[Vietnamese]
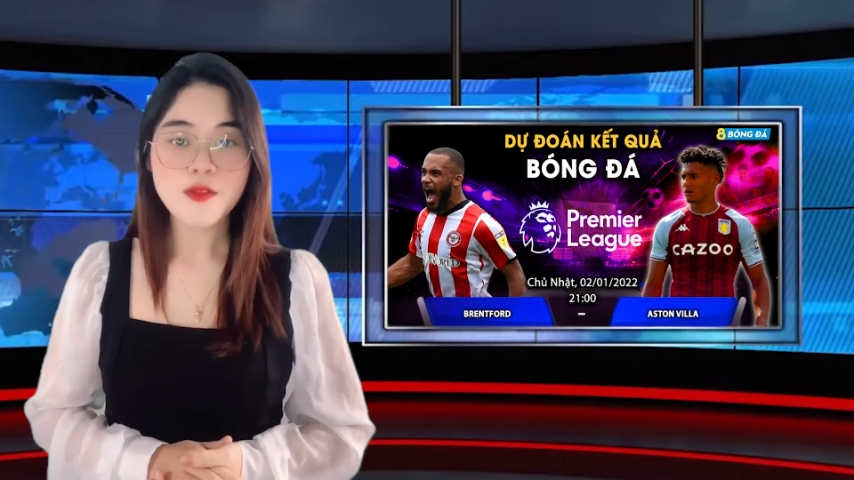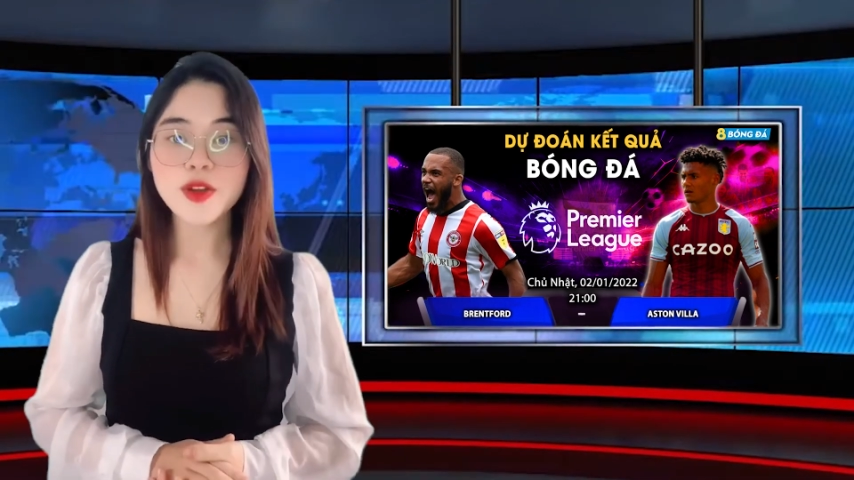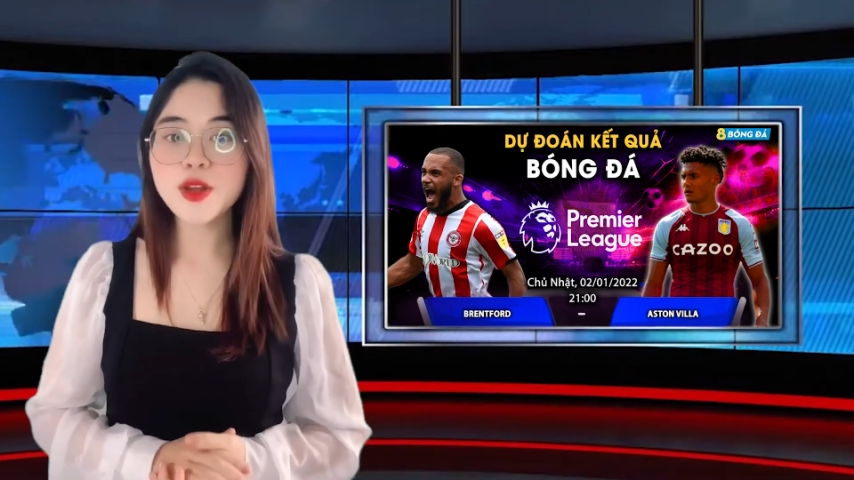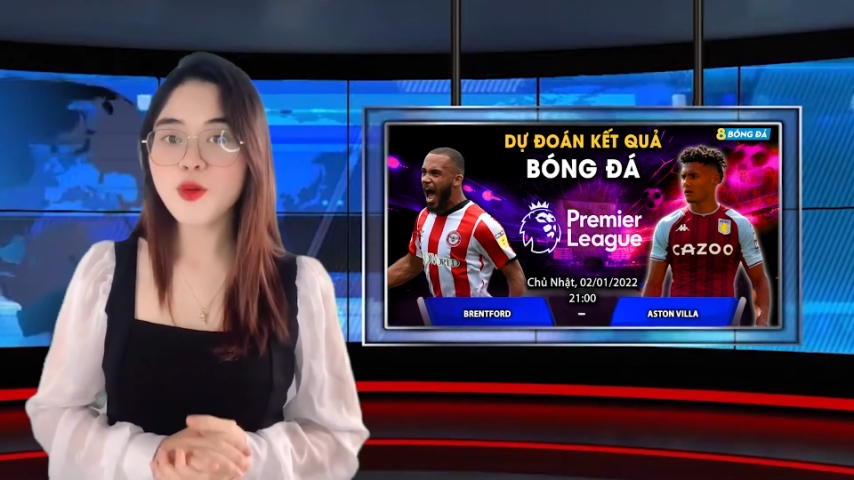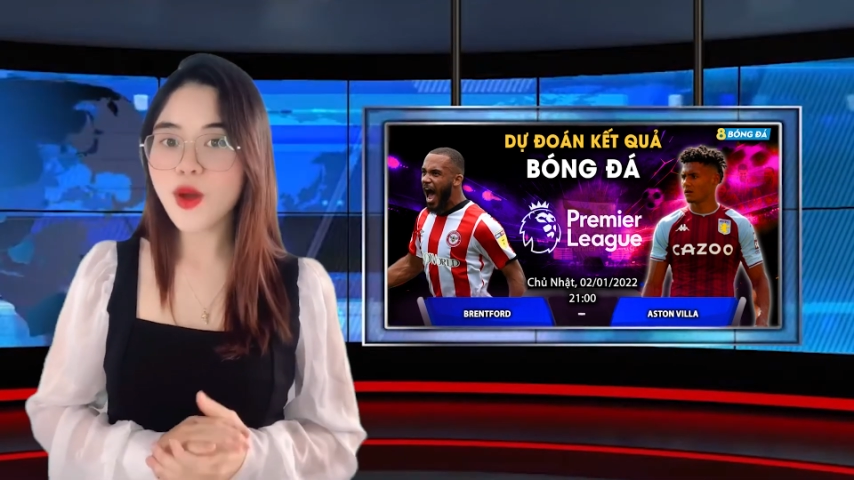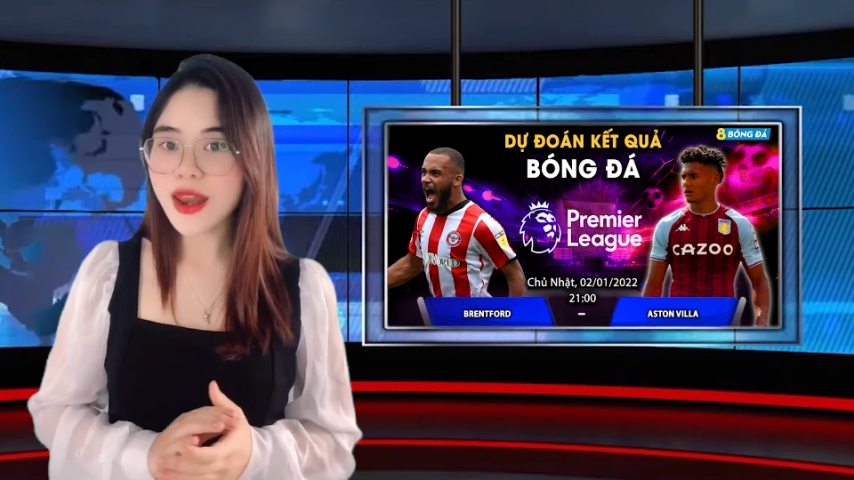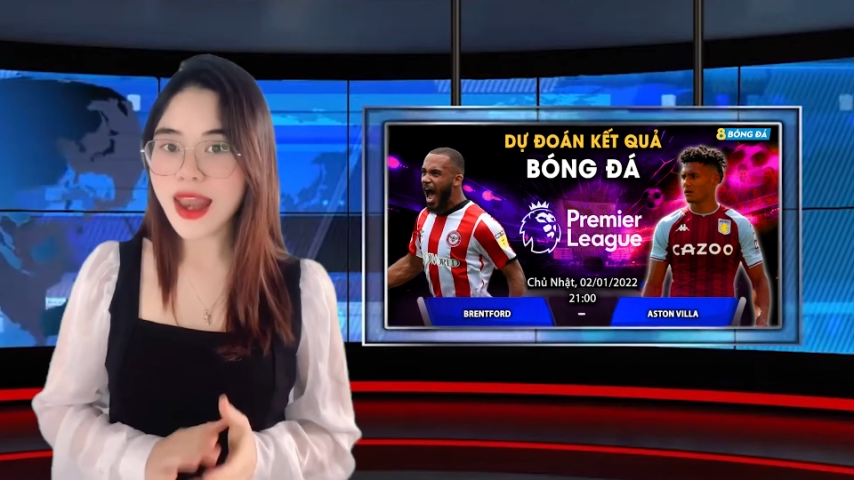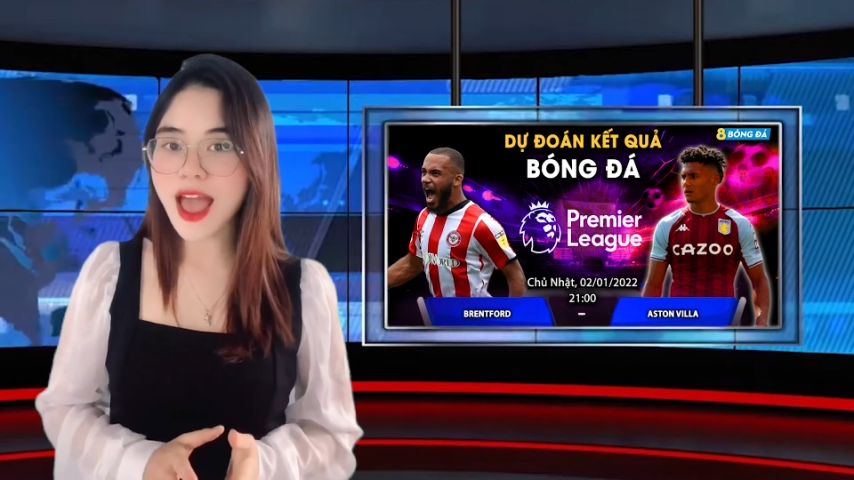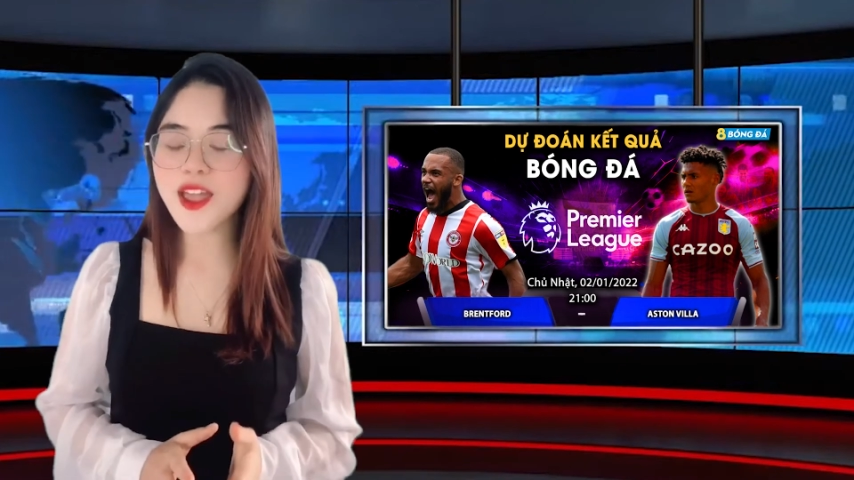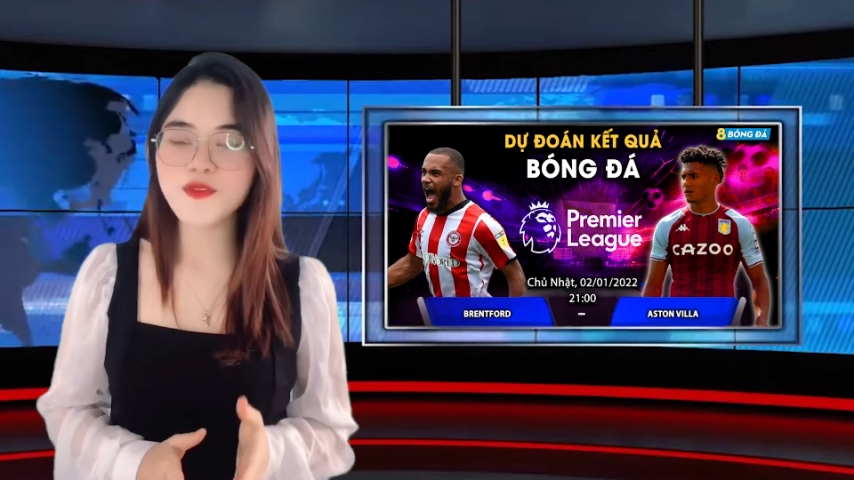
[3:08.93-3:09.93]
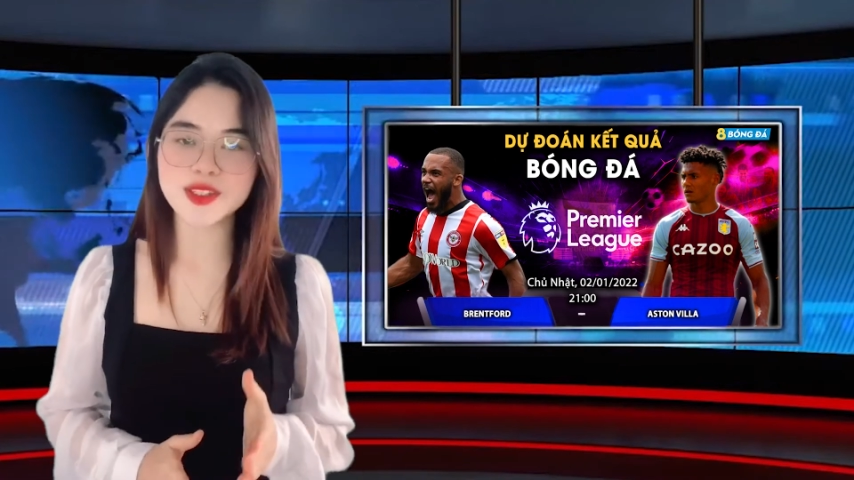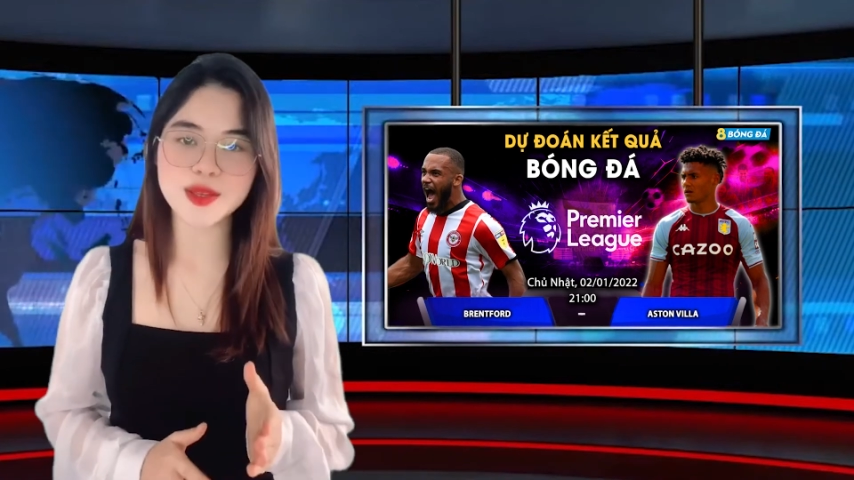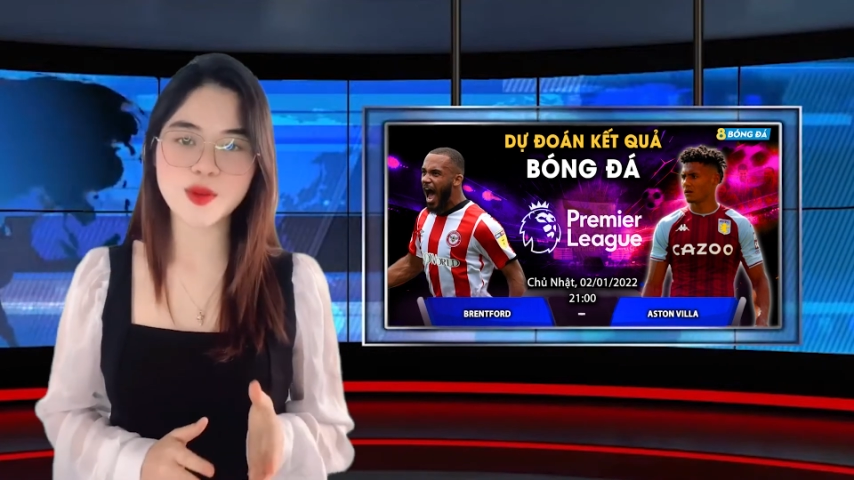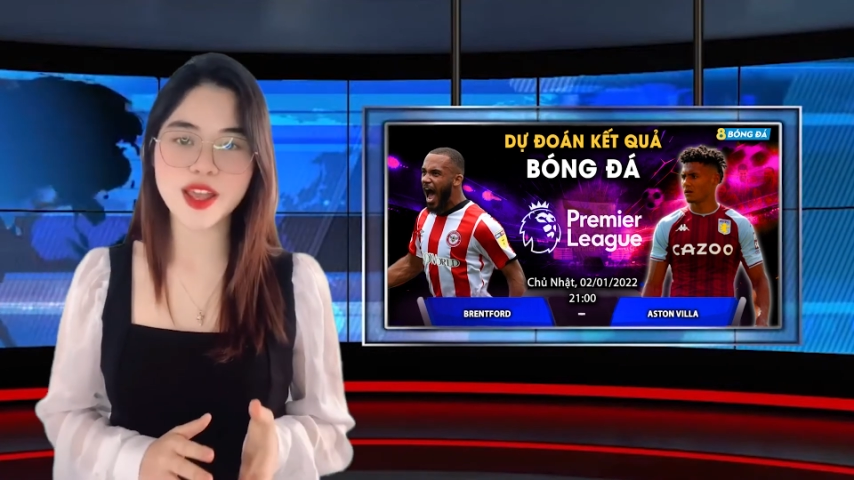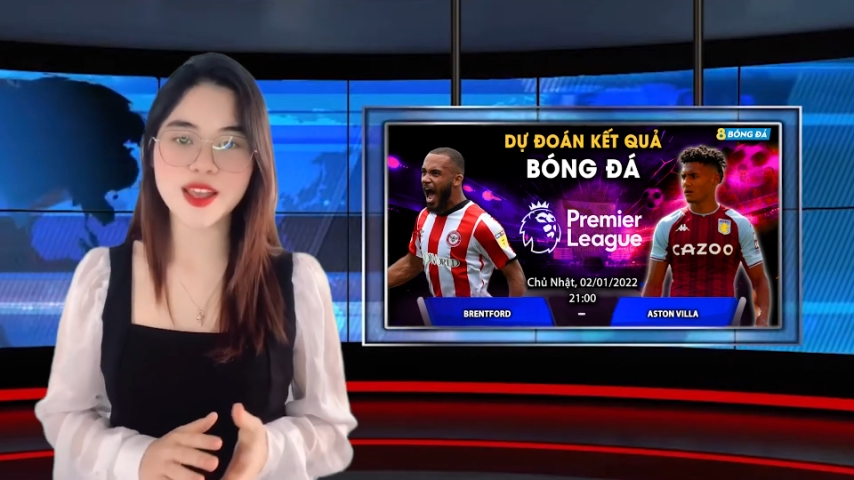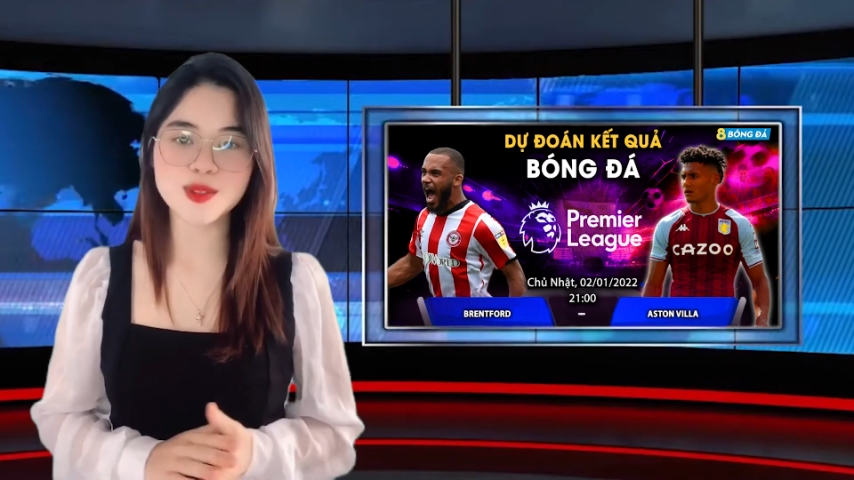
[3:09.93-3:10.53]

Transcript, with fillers: và đừng quên like và subscribe